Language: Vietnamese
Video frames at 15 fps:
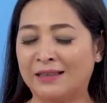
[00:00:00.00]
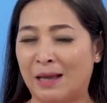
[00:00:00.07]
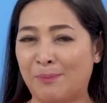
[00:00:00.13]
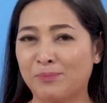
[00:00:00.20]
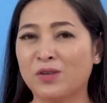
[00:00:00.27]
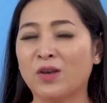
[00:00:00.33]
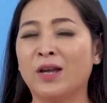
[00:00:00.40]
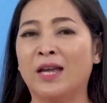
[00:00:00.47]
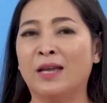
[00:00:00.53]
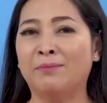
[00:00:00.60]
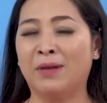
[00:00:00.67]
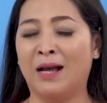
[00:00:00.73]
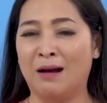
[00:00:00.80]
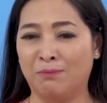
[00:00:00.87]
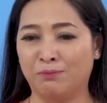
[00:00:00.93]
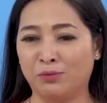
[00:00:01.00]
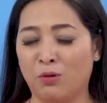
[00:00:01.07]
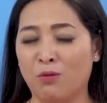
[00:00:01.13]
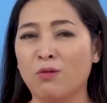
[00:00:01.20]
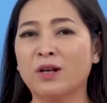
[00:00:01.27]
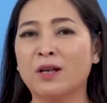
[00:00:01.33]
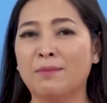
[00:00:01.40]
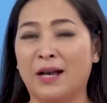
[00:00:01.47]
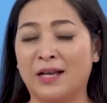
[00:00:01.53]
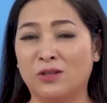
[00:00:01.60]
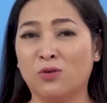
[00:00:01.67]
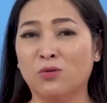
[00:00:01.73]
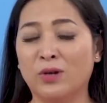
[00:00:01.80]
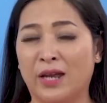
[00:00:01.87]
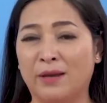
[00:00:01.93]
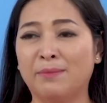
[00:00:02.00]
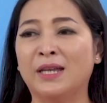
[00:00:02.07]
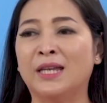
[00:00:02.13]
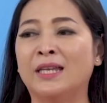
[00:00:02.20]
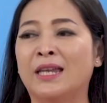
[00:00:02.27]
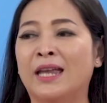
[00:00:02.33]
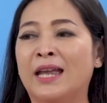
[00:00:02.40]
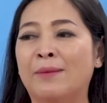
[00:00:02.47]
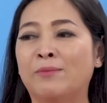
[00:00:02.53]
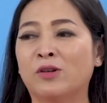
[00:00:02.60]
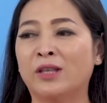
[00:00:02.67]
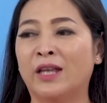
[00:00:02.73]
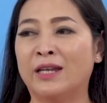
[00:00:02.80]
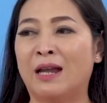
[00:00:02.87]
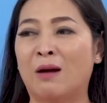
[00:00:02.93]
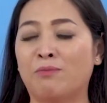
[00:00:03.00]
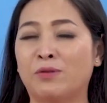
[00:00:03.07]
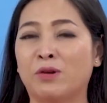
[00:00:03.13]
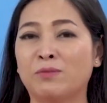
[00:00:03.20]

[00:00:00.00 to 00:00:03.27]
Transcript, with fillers: tập cho em học thuộc cái bài chú Đại Bi để em có thể đọc